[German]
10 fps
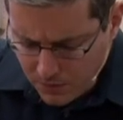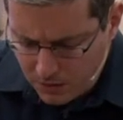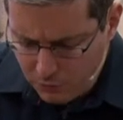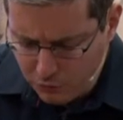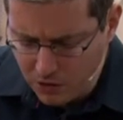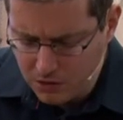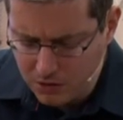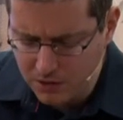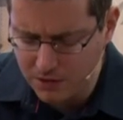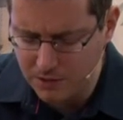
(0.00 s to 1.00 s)
Volk
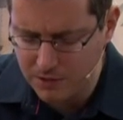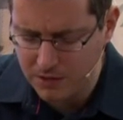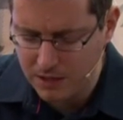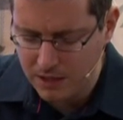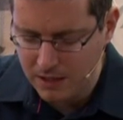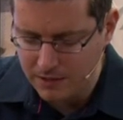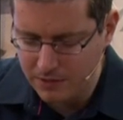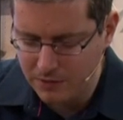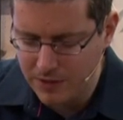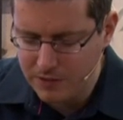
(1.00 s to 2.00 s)
Gottes,
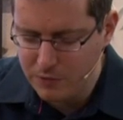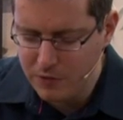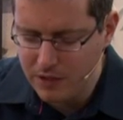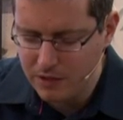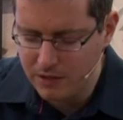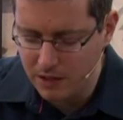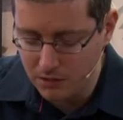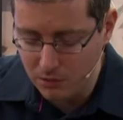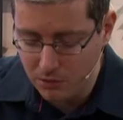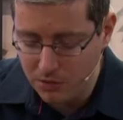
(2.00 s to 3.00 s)
dass wenn wir die
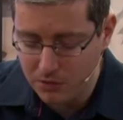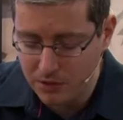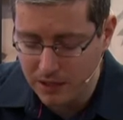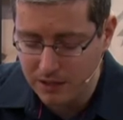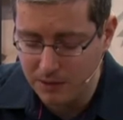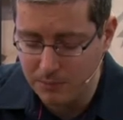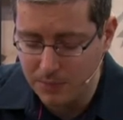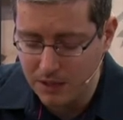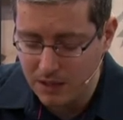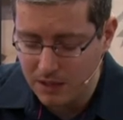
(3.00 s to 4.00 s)
Erlösung annehmen,
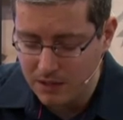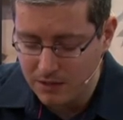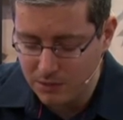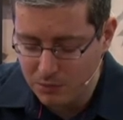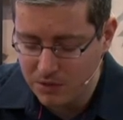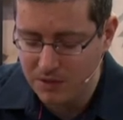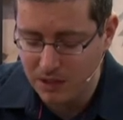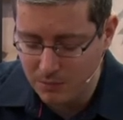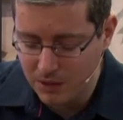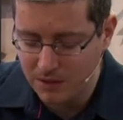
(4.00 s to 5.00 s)
die du uns
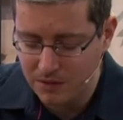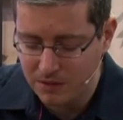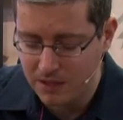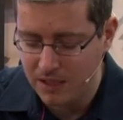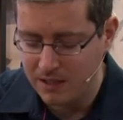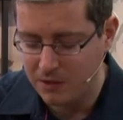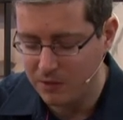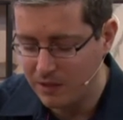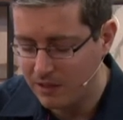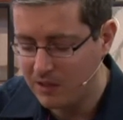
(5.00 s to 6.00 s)
anbietest, dass
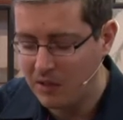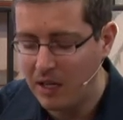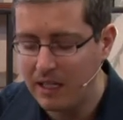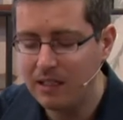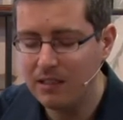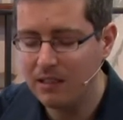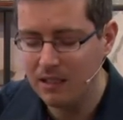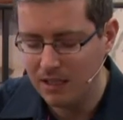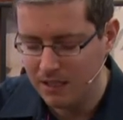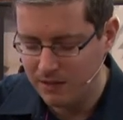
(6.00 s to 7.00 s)
wir Teil
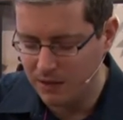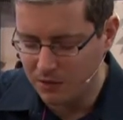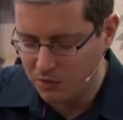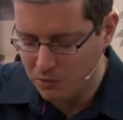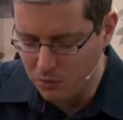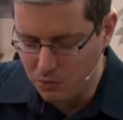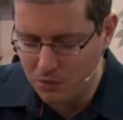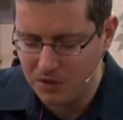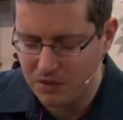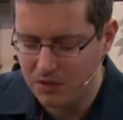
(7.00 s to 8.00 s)
des
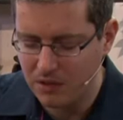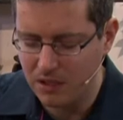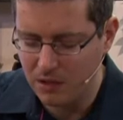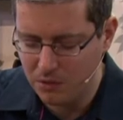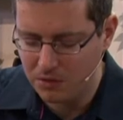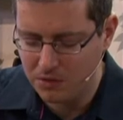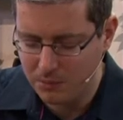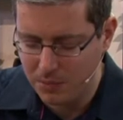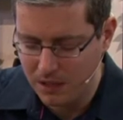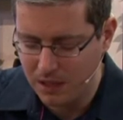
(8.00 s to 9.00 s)
großen
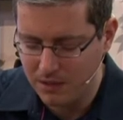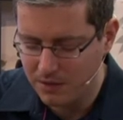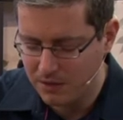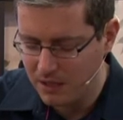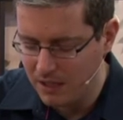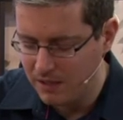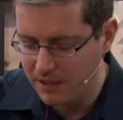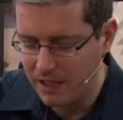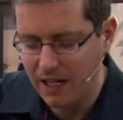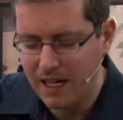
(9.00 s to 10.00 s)
Erlösungsplanes,
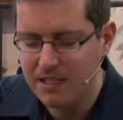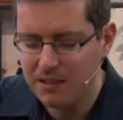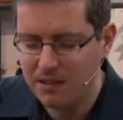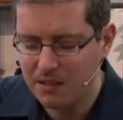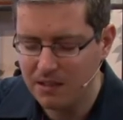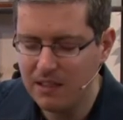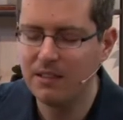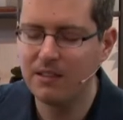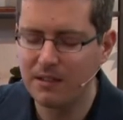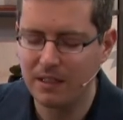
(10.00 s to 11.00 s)
der
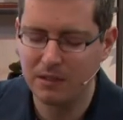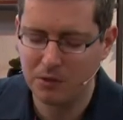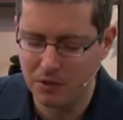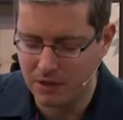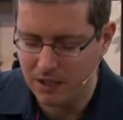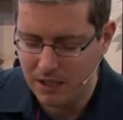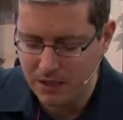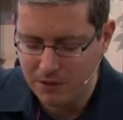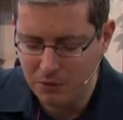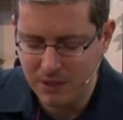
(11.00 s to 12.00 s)
Heilslinie sein können,
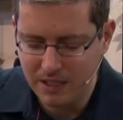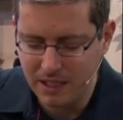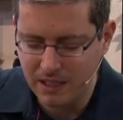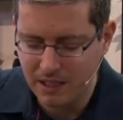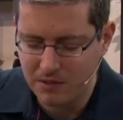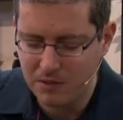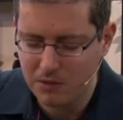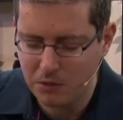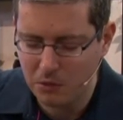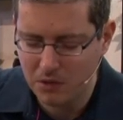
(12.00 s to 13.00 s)
die über die
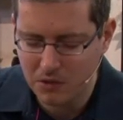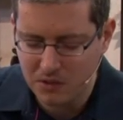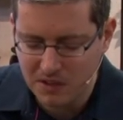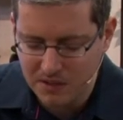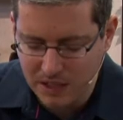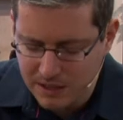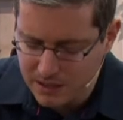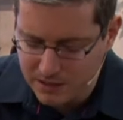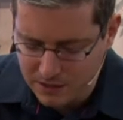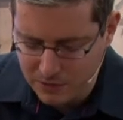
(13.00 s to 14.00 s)
Generationen und
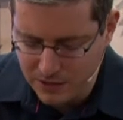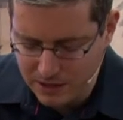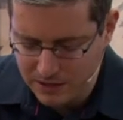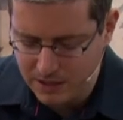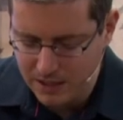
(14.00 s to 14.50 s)
Zeitalter hinweg